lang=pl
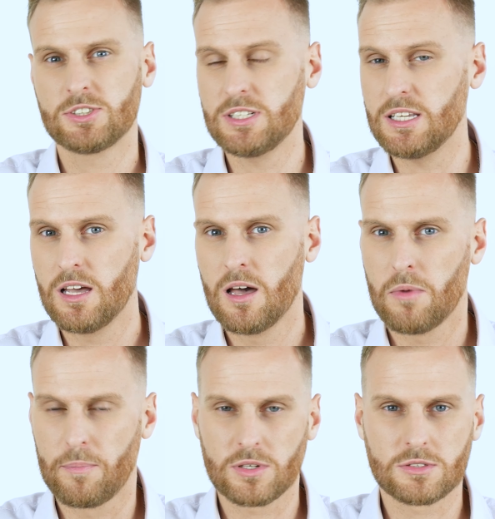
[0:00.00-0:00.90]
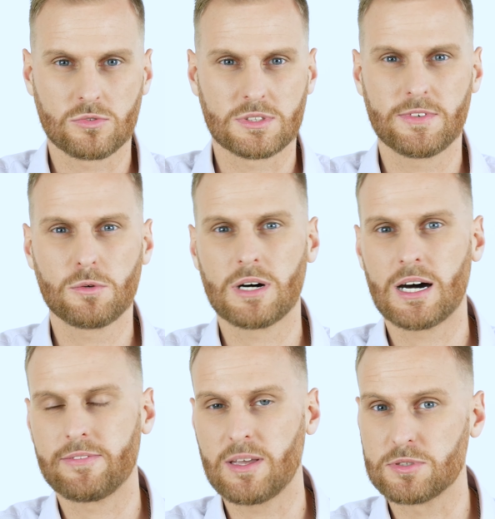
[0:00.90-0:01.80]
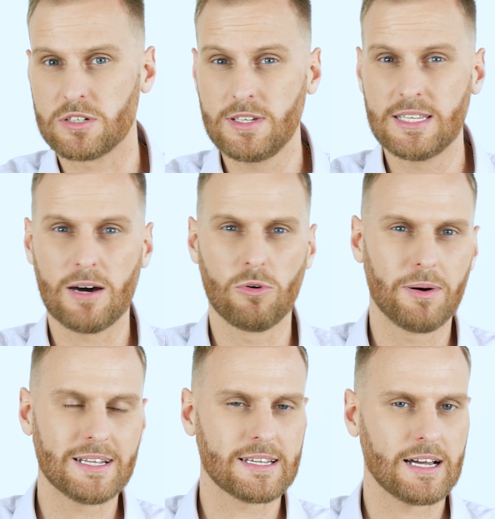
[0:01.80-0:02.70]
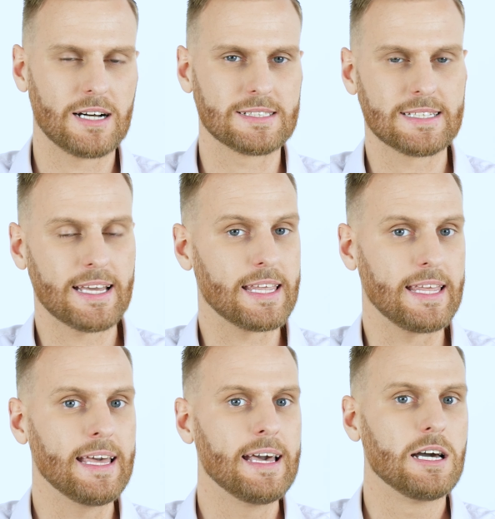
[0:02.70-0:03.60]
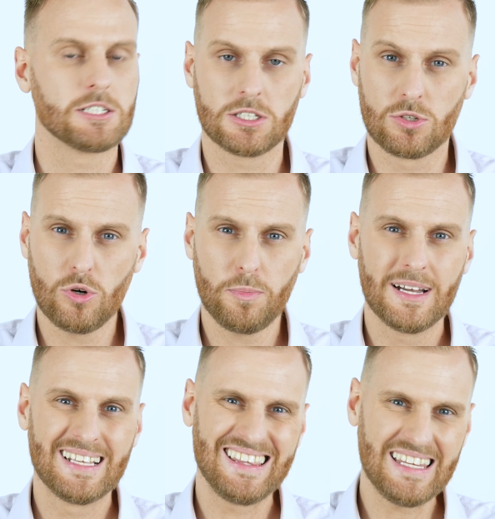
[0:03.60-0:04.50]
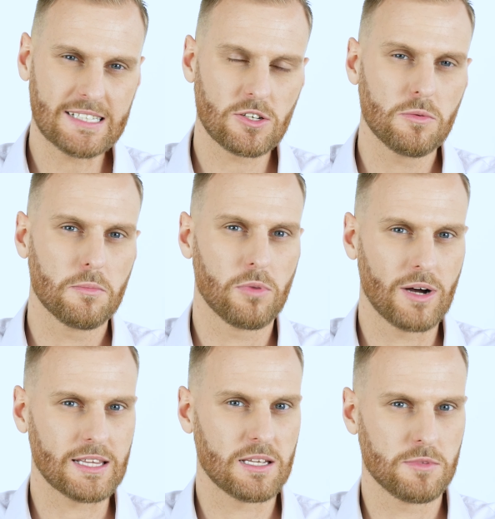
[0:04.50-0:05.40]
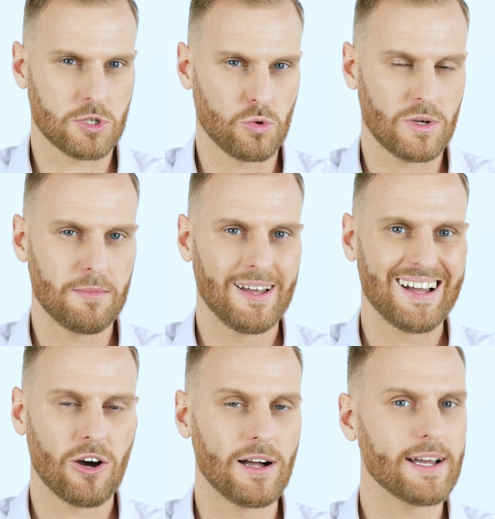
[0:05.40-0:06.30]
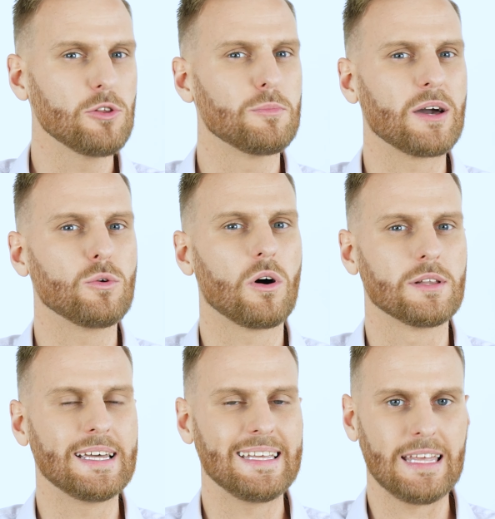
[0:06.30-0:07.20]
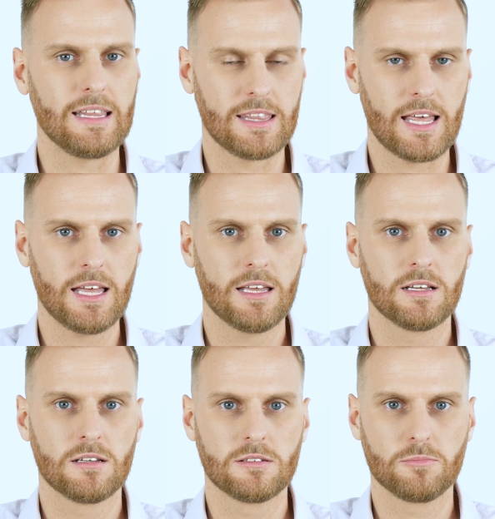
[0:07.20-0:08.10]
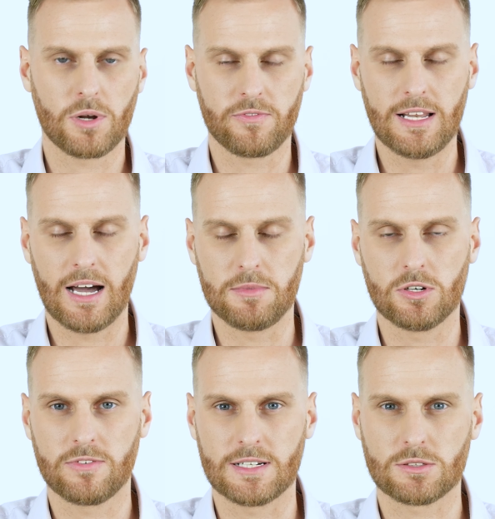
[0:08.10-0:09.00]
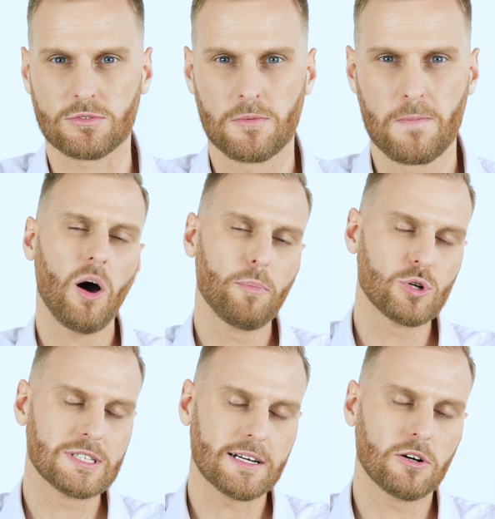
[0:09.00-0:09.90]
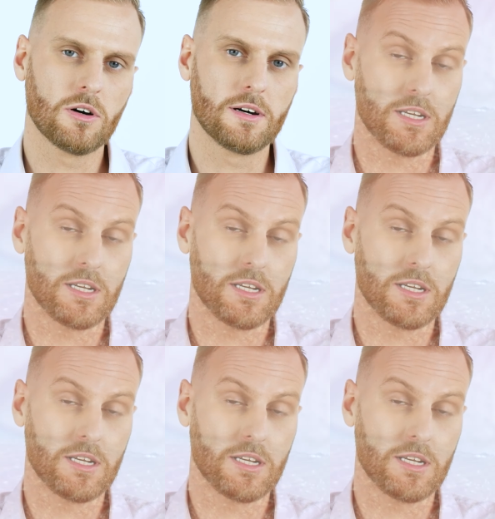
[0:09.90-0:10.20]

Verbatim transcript: czyli po prostu zwykła wieprzowina, łopatka, steki czy drób, nie są bogatym źródłem kolagenu, mają one inne profile aminokwasów. Oprócz tego